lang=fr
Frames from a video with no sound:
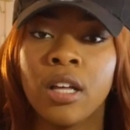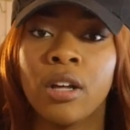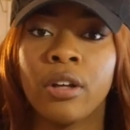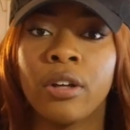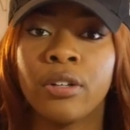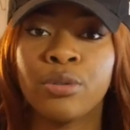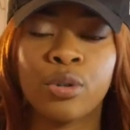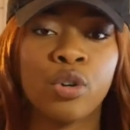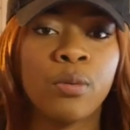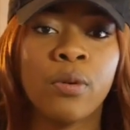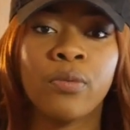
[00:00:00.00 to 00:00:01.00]
euh,
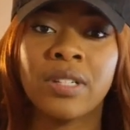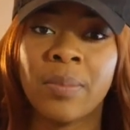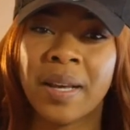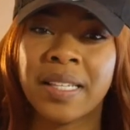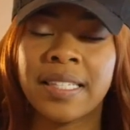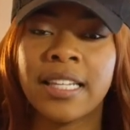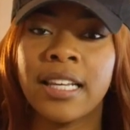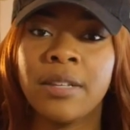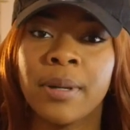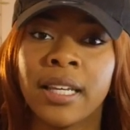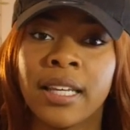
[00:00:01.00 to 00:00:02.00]
sur comment vous appréciez la
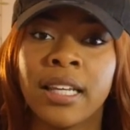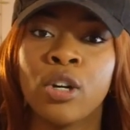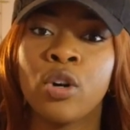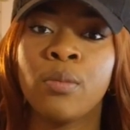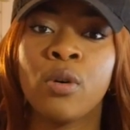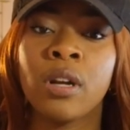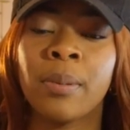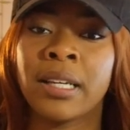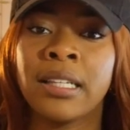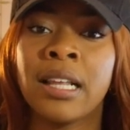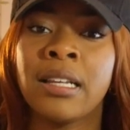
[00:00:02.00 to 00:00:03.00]
librairie, comment la,
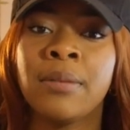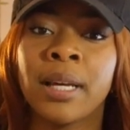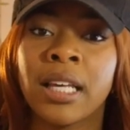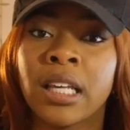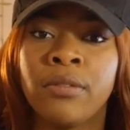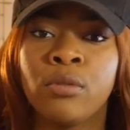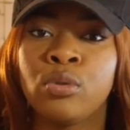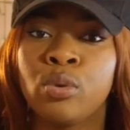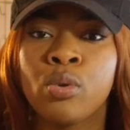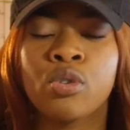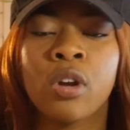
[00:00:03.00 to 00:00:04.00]
la librairie vous
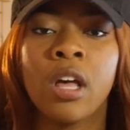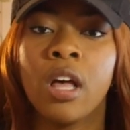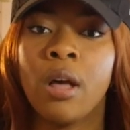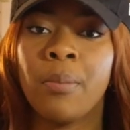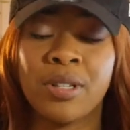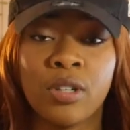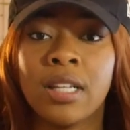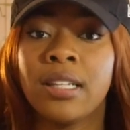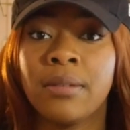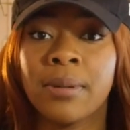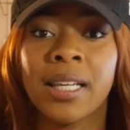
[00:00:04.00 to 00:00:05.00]
touche, parce qu'il y a
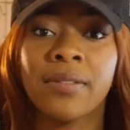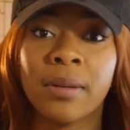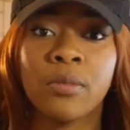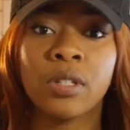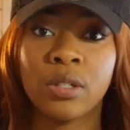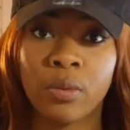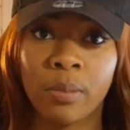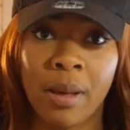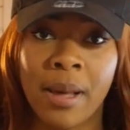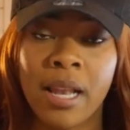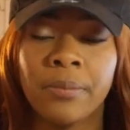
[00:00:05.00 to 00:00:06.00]
des librairies vraiment qui sont
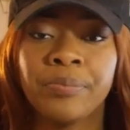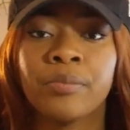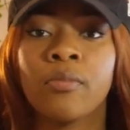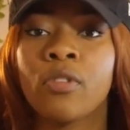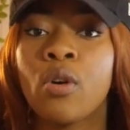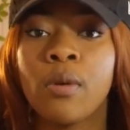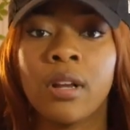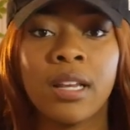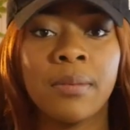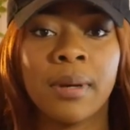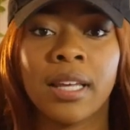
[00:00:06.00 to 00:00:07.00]
pas mal, comment
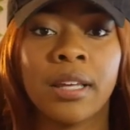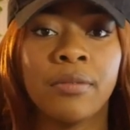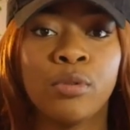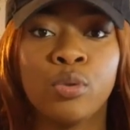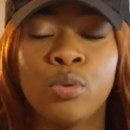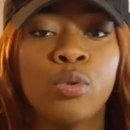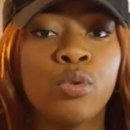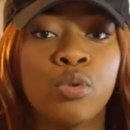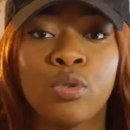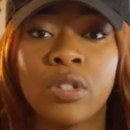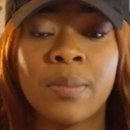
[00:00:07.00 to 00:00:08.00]
la librairie vous
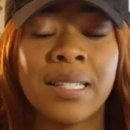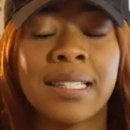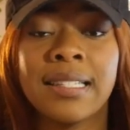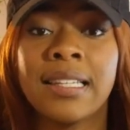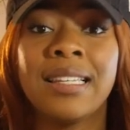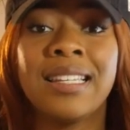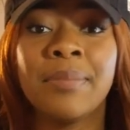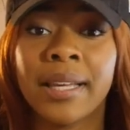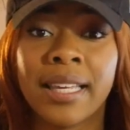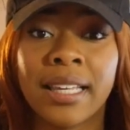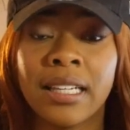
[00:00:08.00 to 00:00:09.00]
touche. Je ne sais pas si c'est
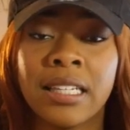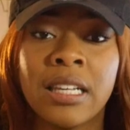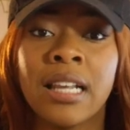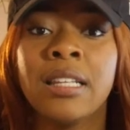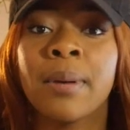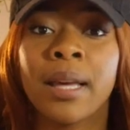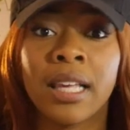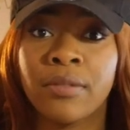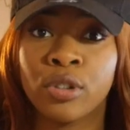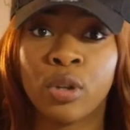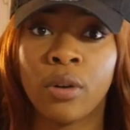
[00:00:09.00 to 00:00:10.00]
ni la librairie
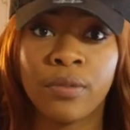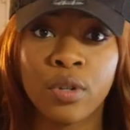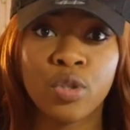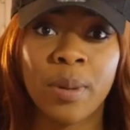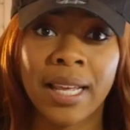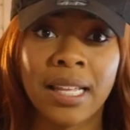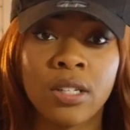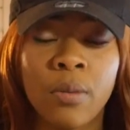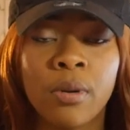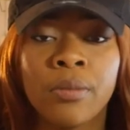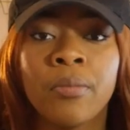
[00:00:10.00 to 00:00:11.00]
de votre enfance par
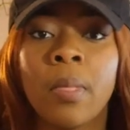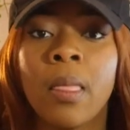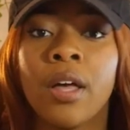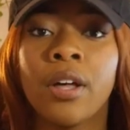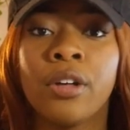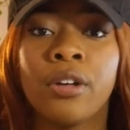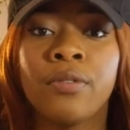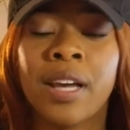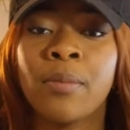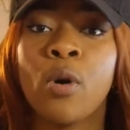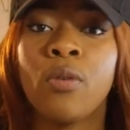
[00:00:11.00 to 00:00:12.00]
exemple. Euh,
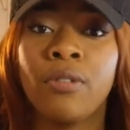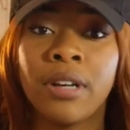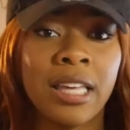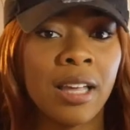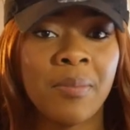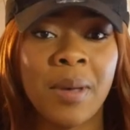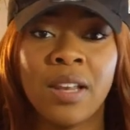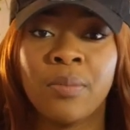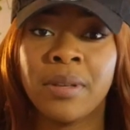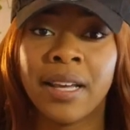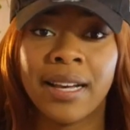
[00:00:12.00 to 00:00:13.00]
vraiment envoyez un mail
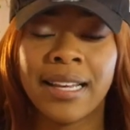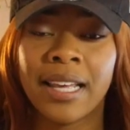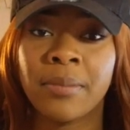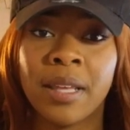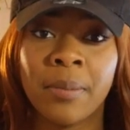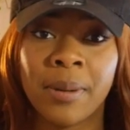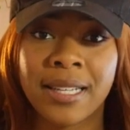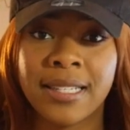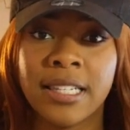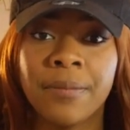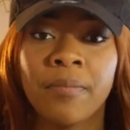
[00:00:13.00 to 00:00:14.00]
bien clair, bien
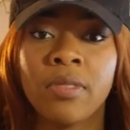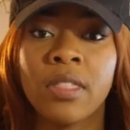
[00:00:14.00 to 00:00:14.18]
précis.